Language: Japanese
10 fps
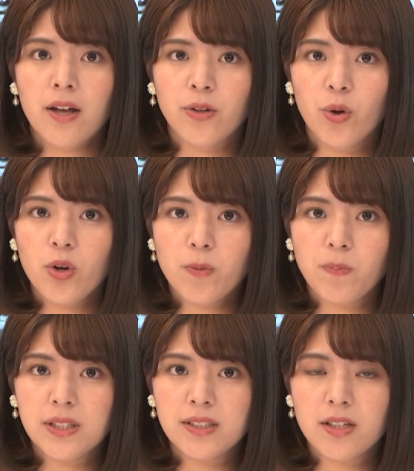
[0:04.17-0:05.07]

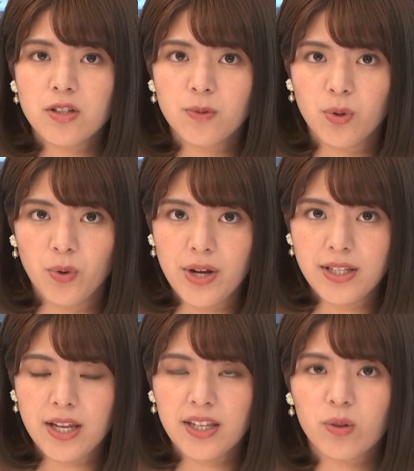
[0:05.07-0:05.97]
ヨーロッパ視察を終え
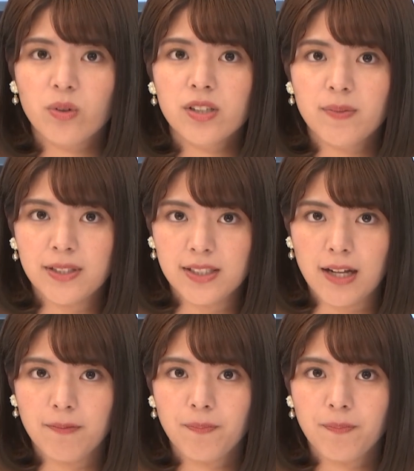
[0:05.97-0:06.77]
て帰国しました